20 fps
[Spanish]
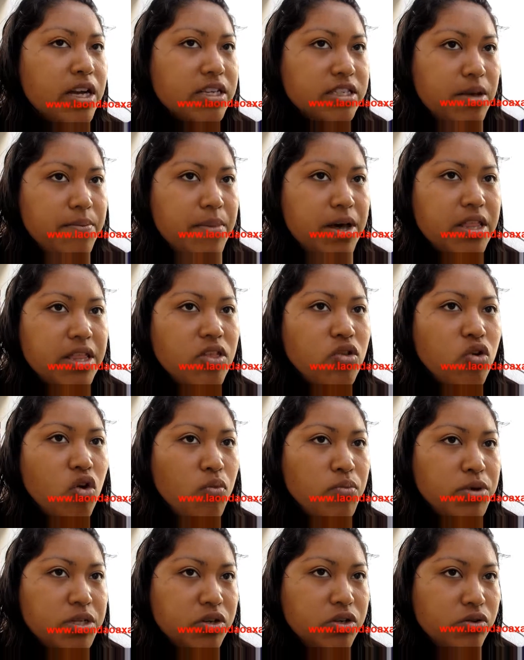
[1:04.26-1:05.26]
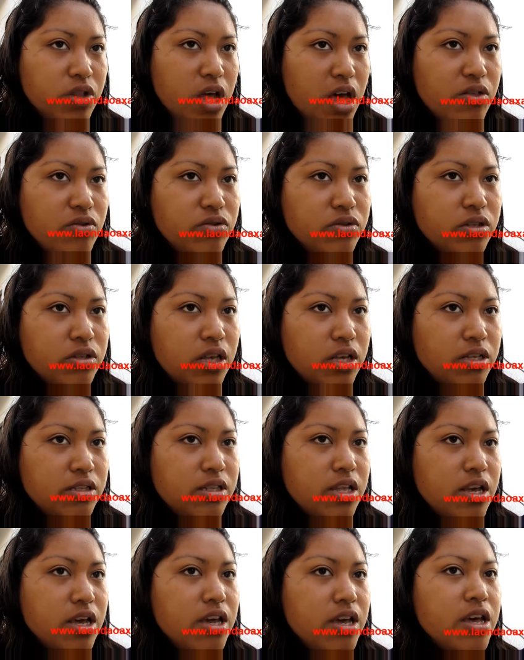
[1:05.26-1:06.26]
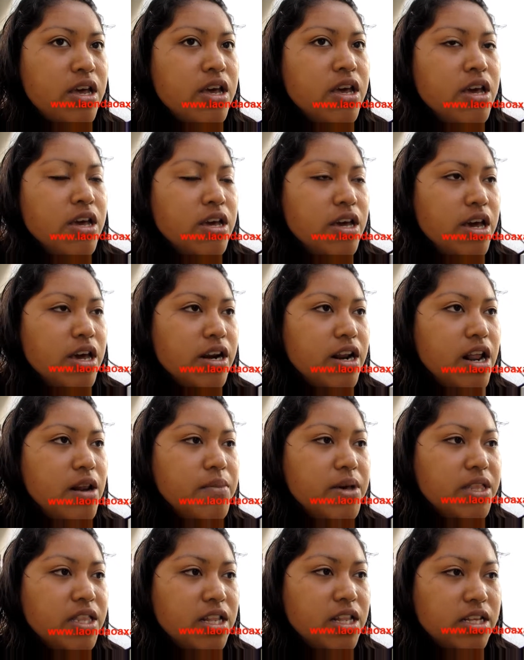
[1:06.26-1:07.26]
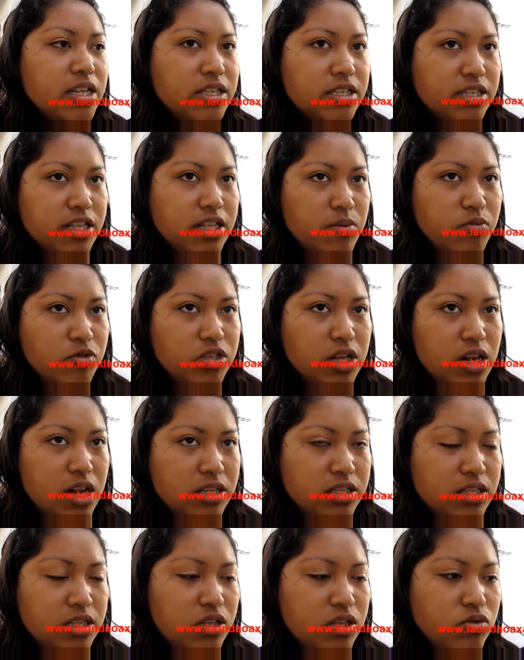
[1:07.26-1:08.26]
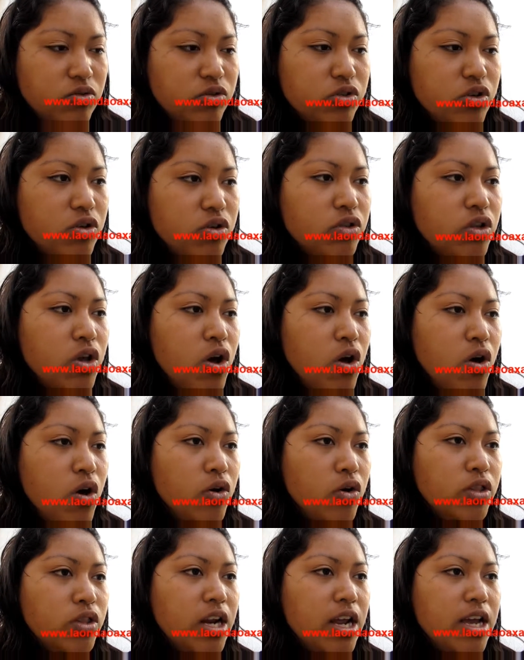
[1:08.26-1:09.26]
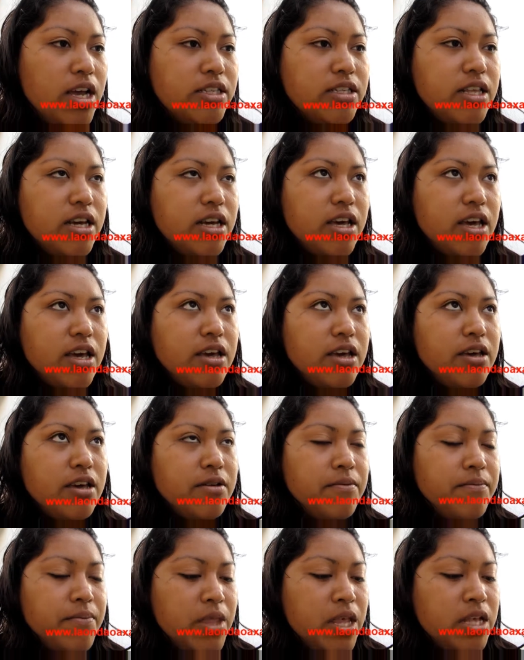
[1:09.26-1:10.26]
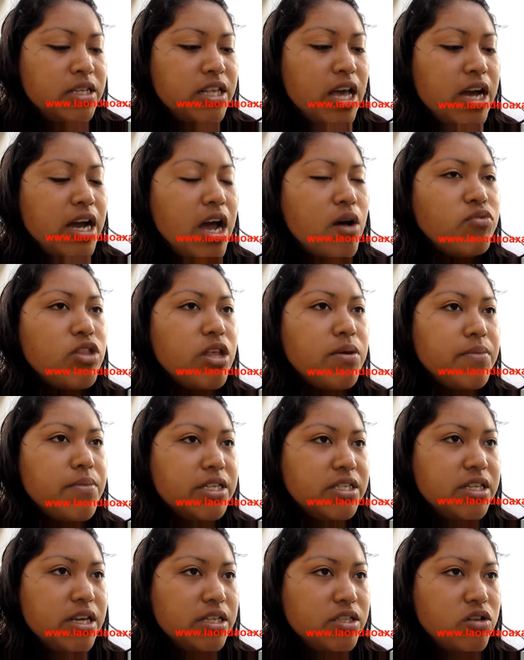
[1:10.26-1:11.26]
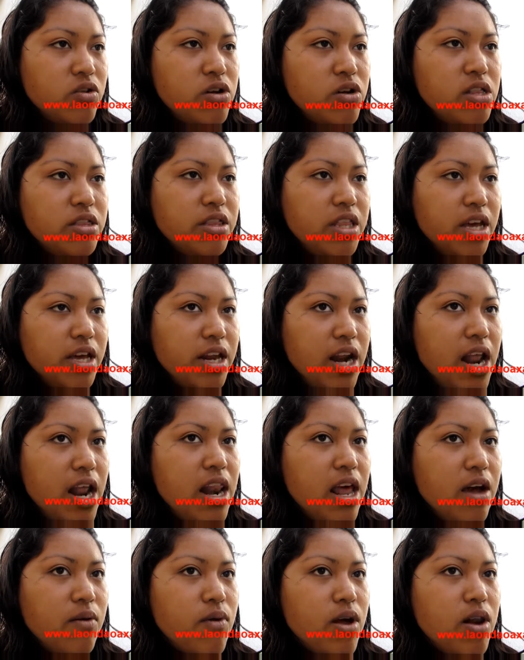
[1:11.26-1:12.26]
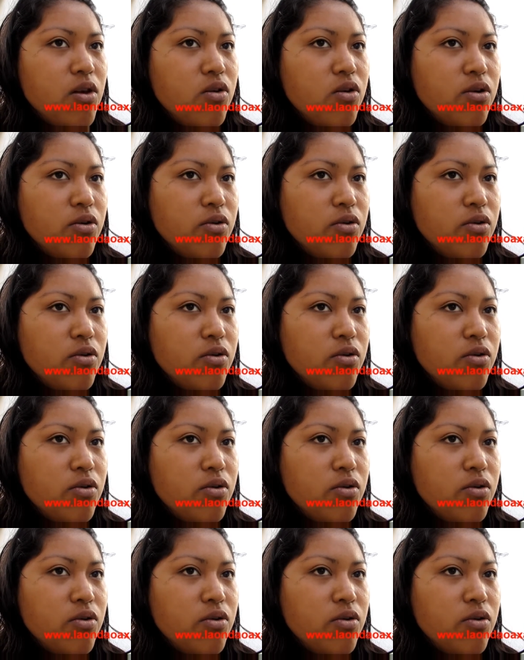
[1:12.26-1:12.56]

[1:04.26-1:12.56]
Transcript: que esté mandando comisionados este, que realmente necesitamos en la institución. Otra es que se haga una investigación integral, la cual